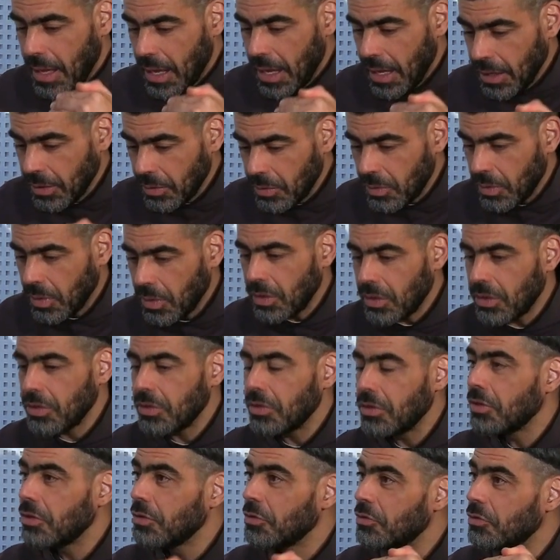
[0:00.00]

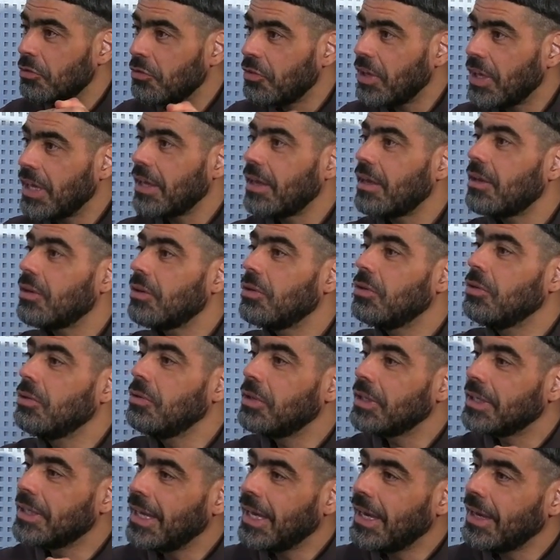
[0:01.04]
encore faire
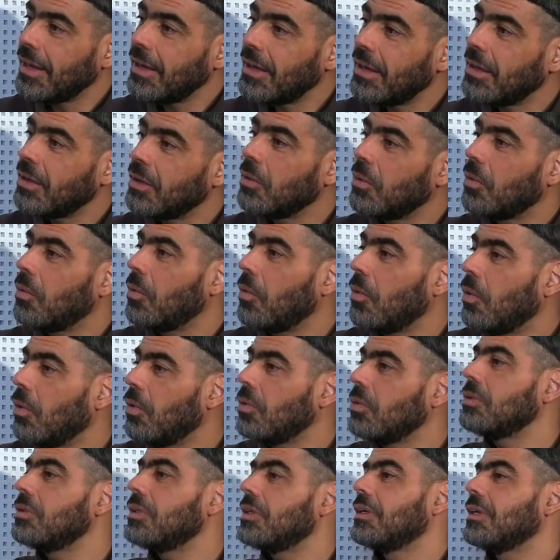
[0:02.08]
une guerre
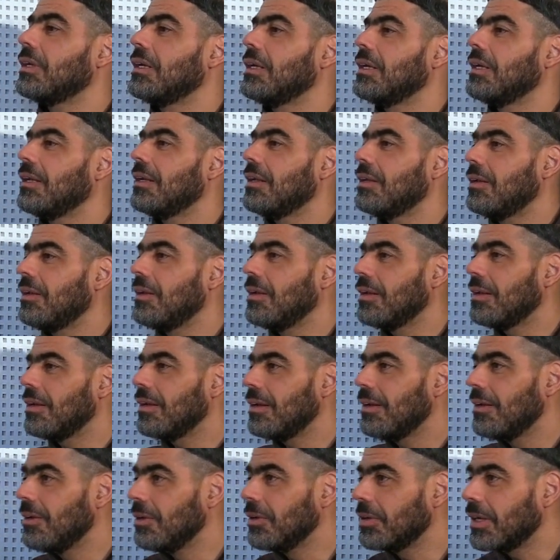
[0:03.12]
contre
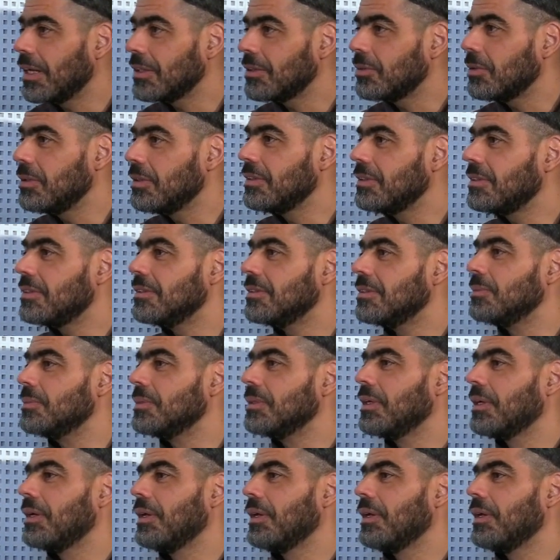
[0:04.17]
le catholicisme.